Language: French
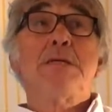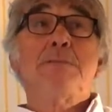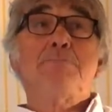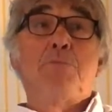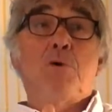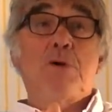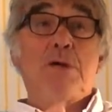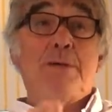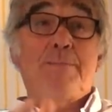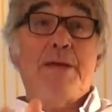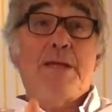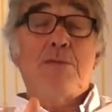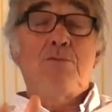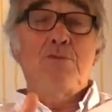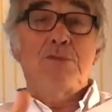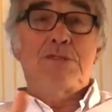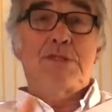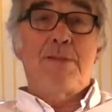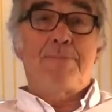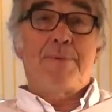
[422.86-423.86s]
Bon, eh
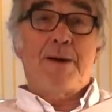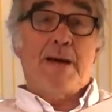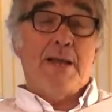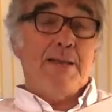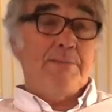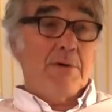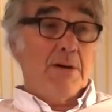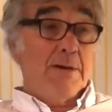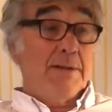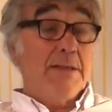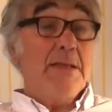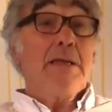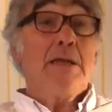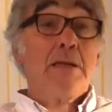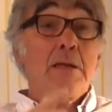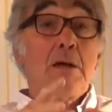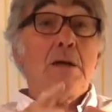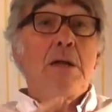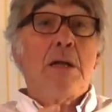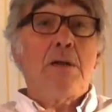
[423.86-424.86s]
nous, c'était pareil.
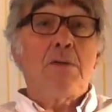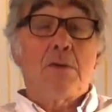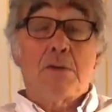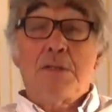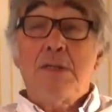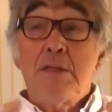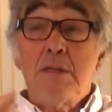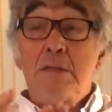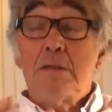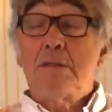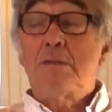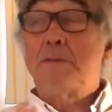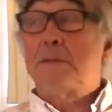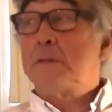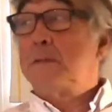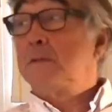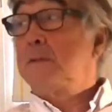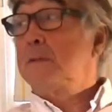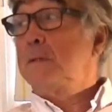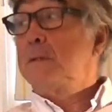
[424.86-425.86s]
Alors, on euh,
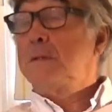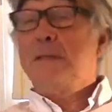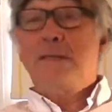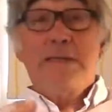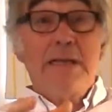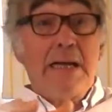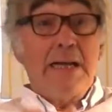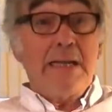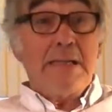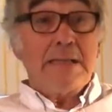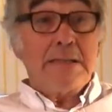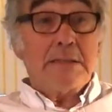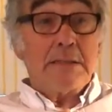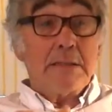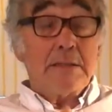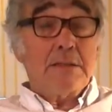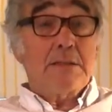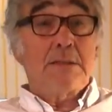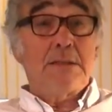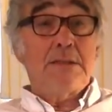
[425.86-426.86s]
et là,
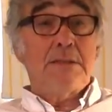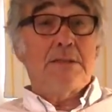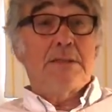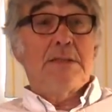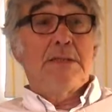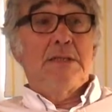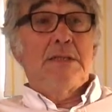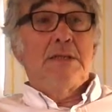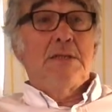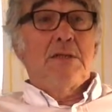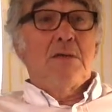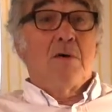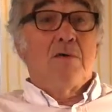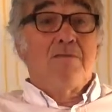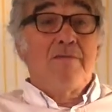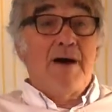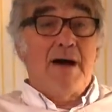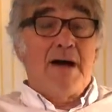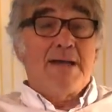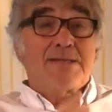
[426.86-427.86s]
on
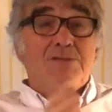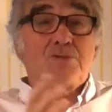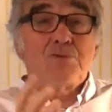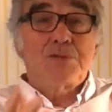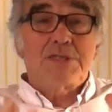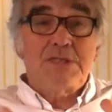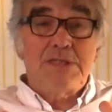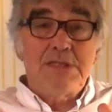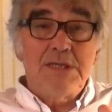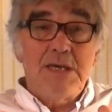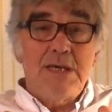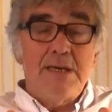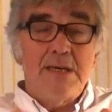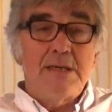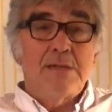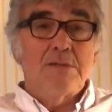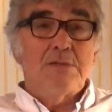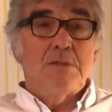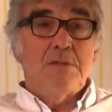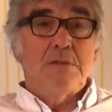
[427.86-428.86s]
va associer
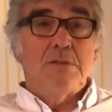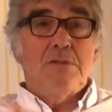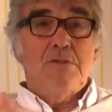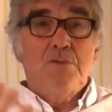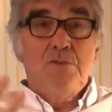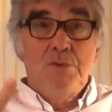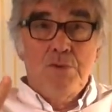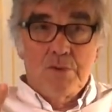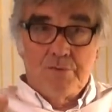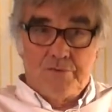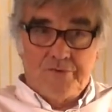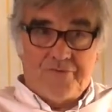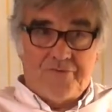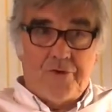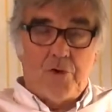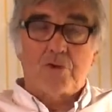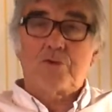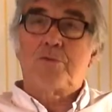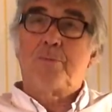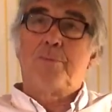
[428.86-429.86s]
une
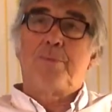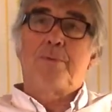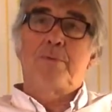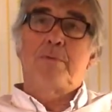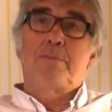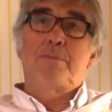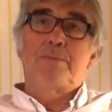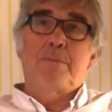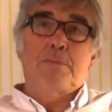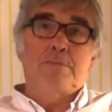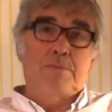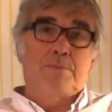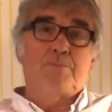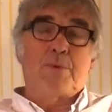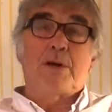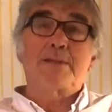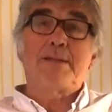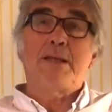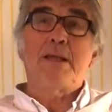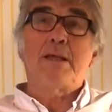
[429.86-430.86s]
forte
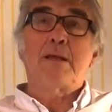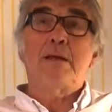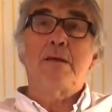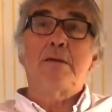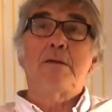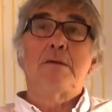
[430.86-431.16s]
pratique,